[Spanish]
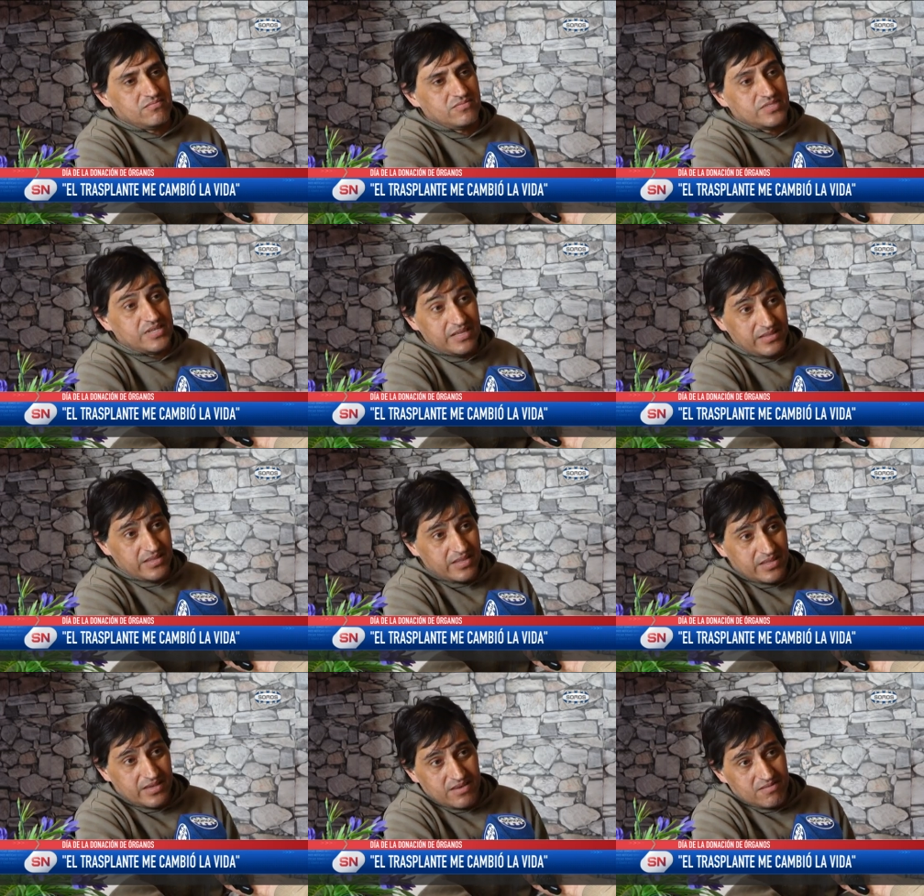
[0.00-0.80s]
¿Se
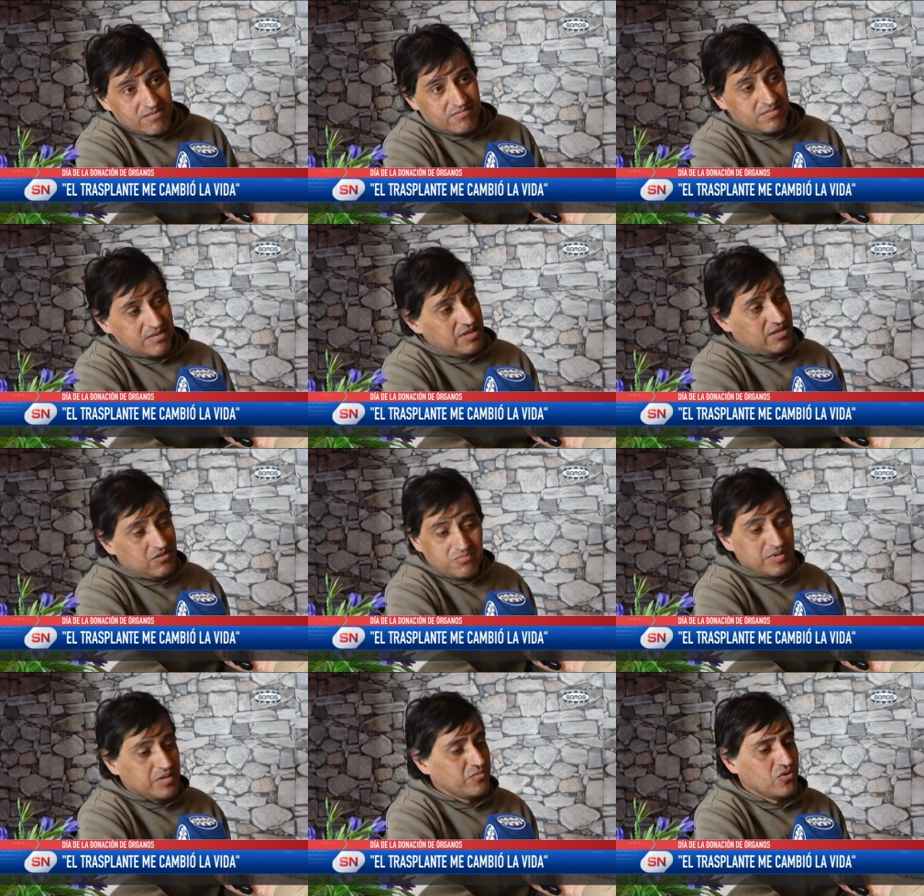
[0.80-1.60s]
entiende?
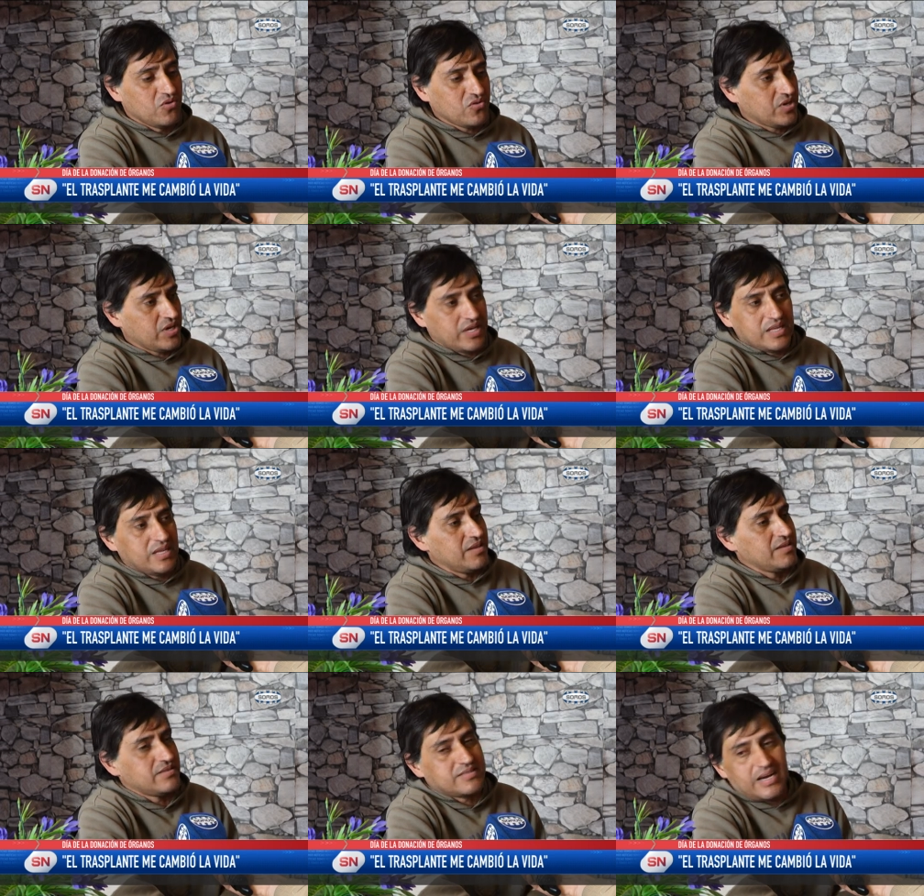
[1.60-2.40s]
Lo mismo
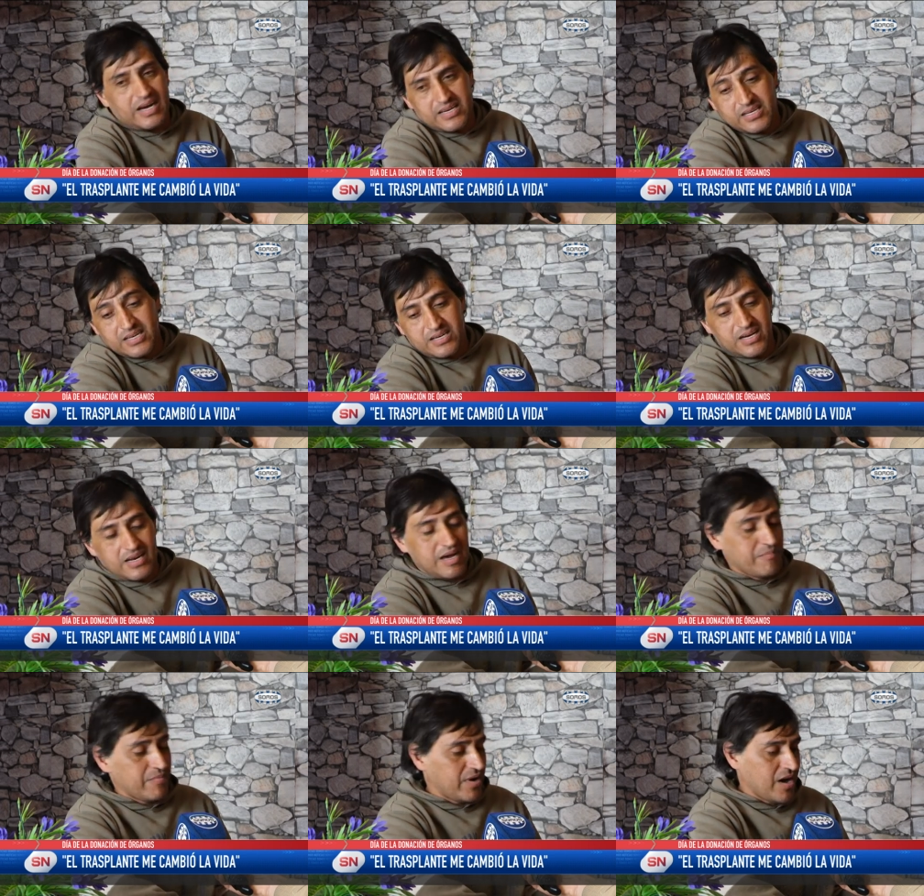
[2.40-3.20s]
que salir
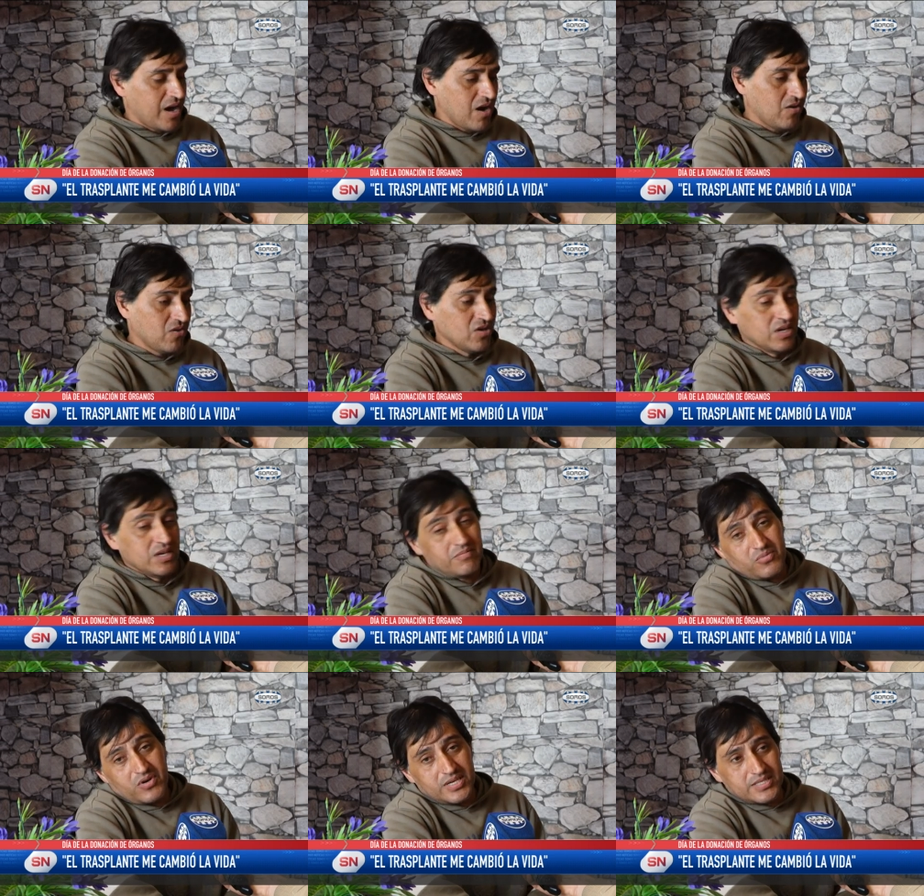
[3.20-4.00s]
calambrado,
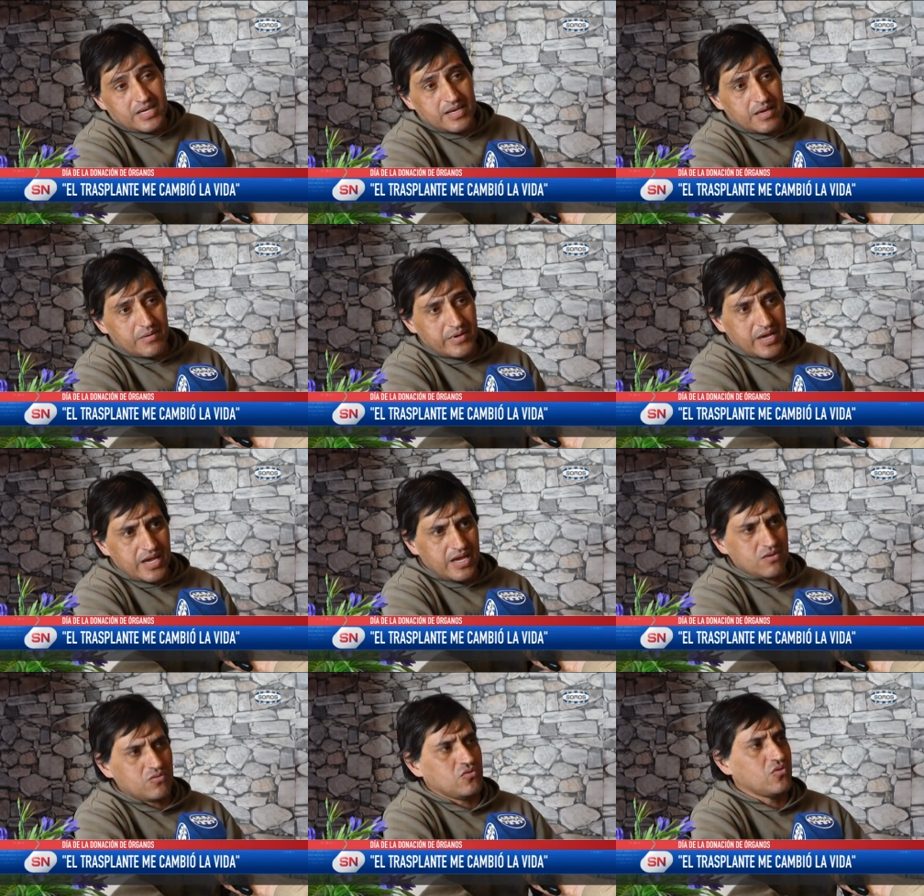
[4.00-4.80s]
pero ahí salía
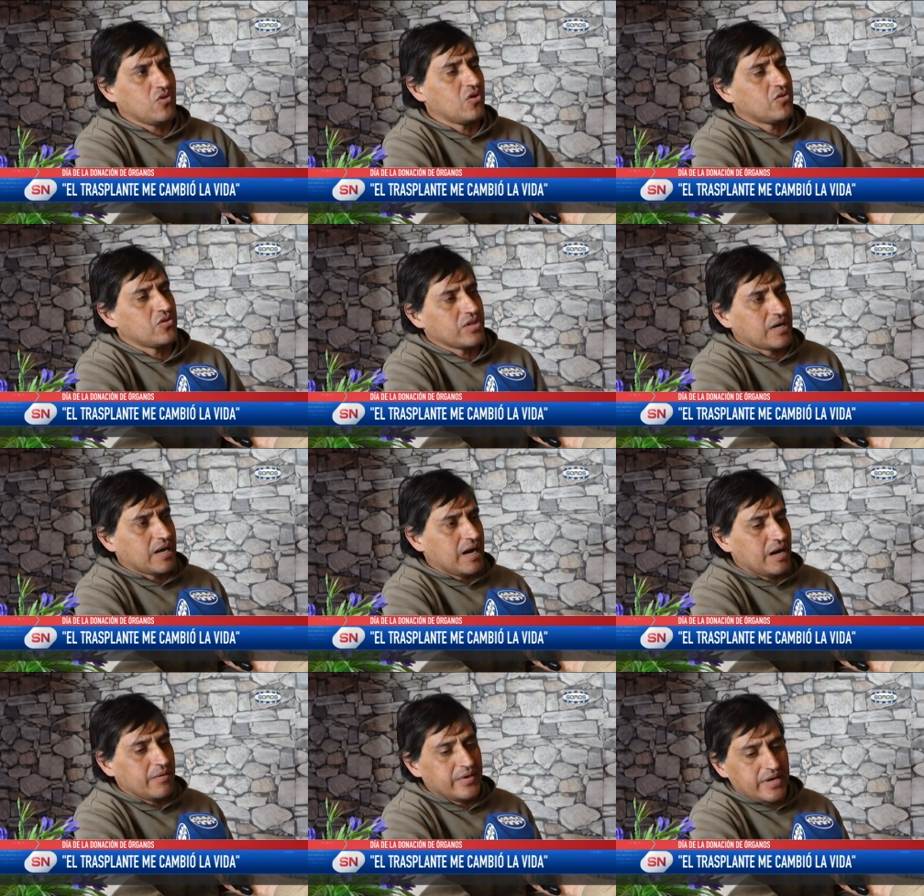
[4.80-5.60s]
bien, o dolor de
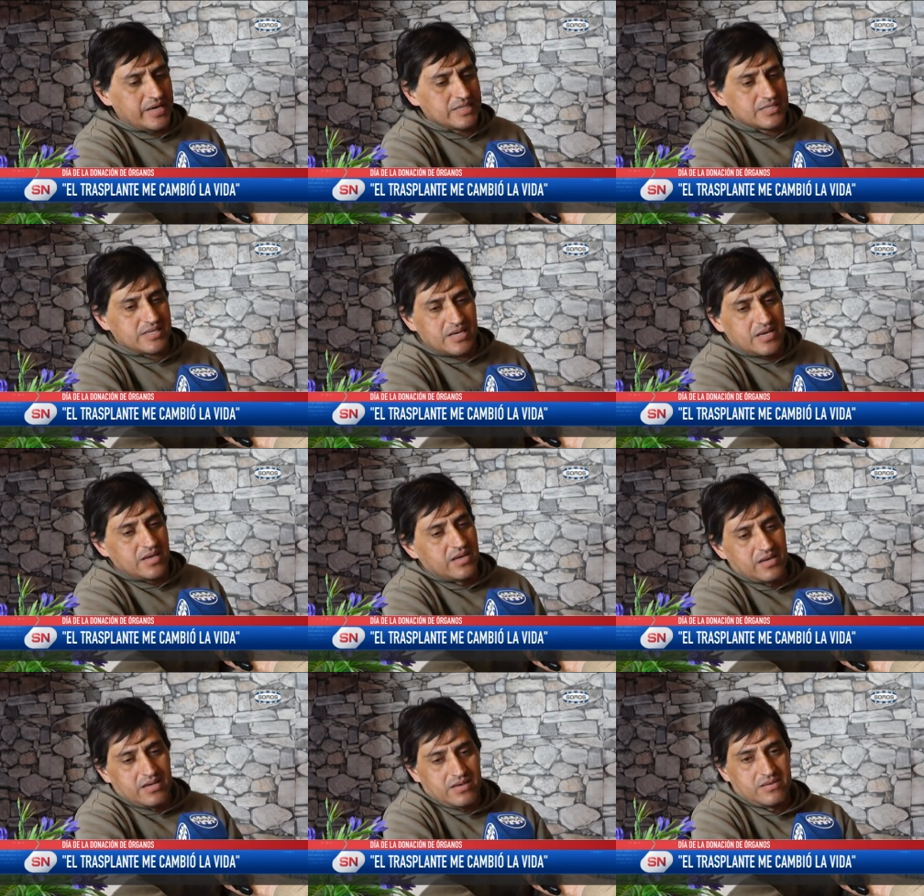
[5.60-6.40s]
cabeza,
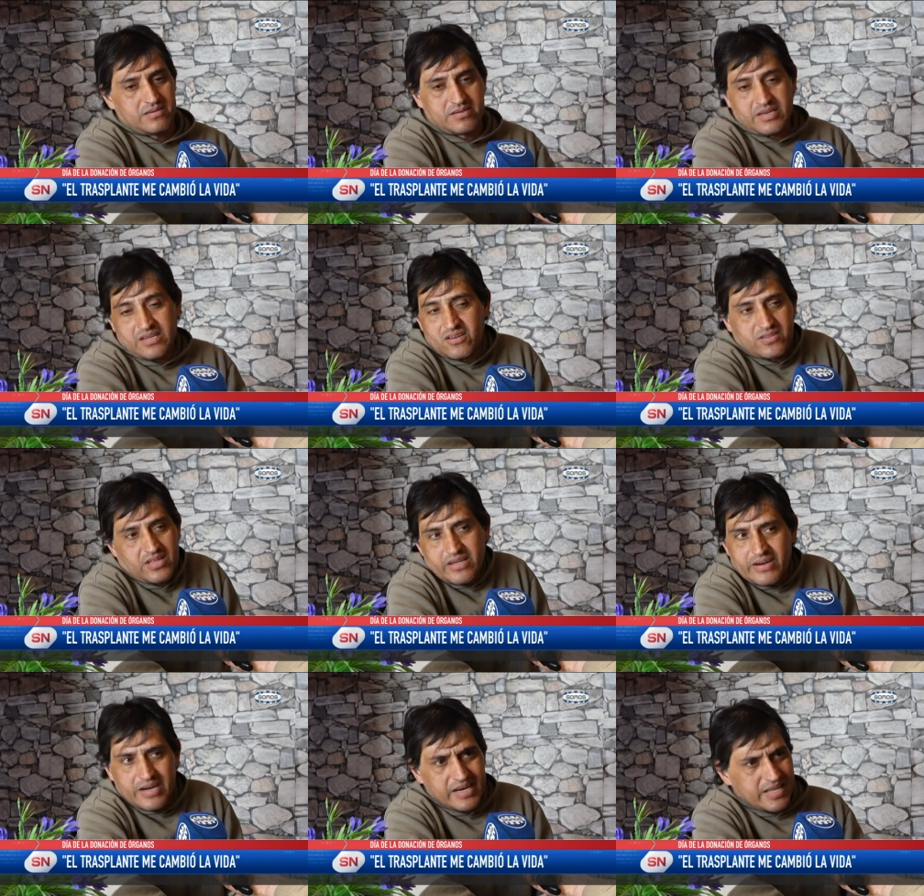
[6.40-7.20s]
que no te
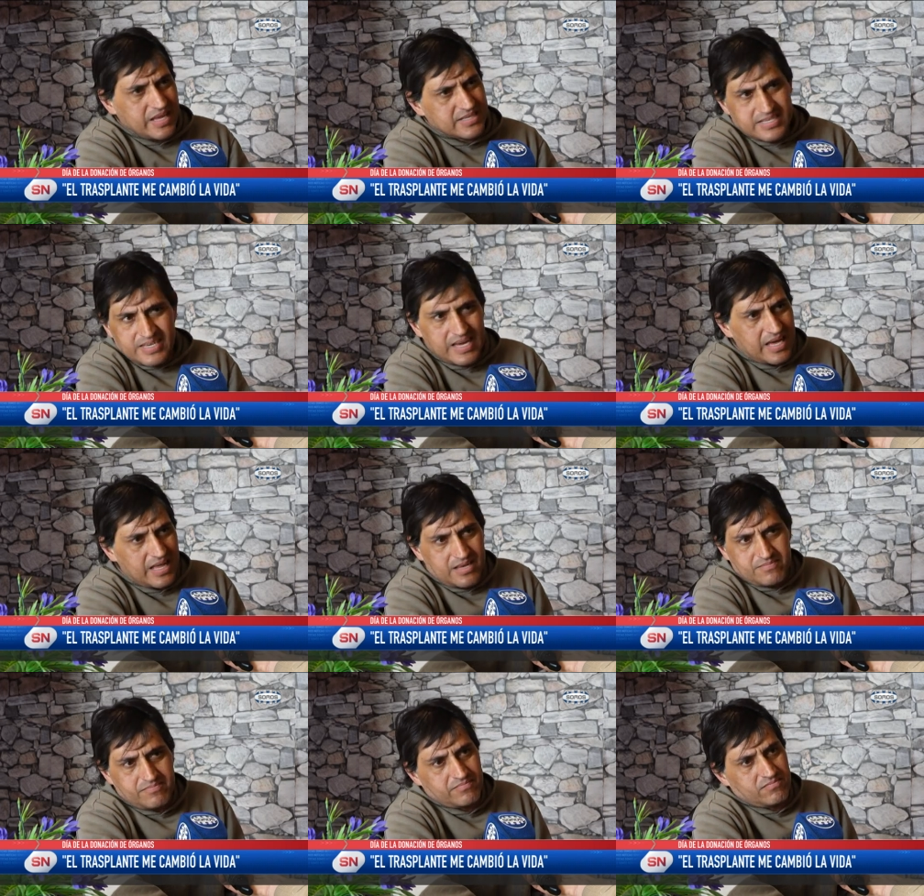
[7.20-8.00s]
da ganas de hacer
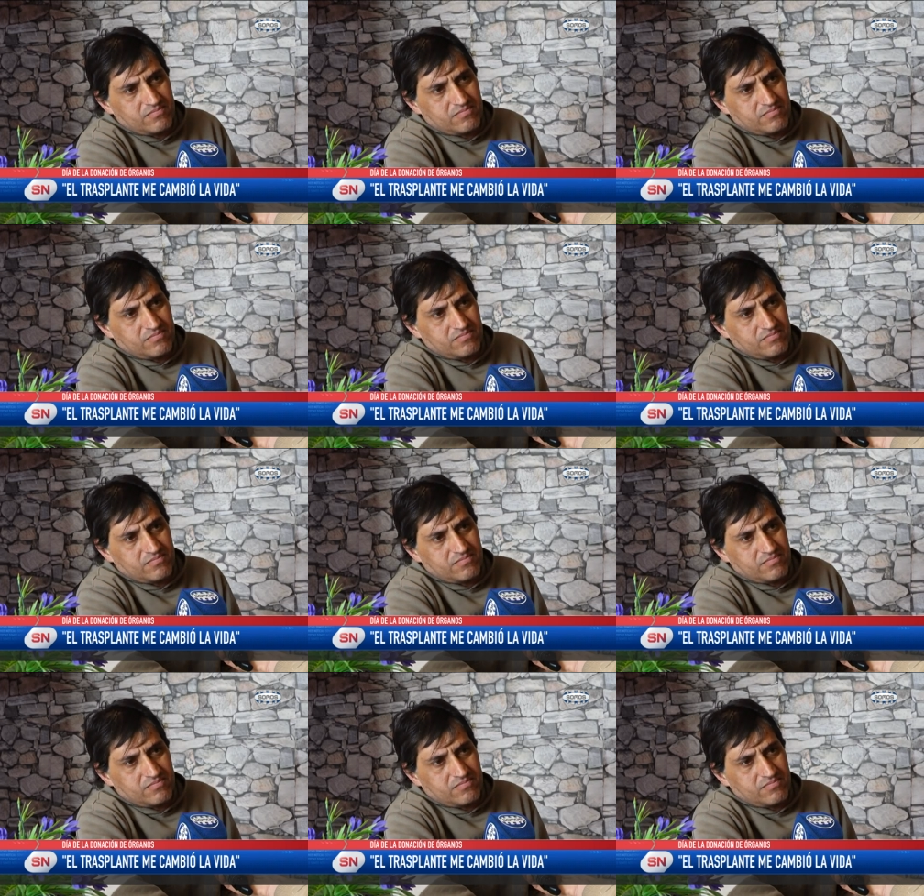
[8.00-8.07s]
nada.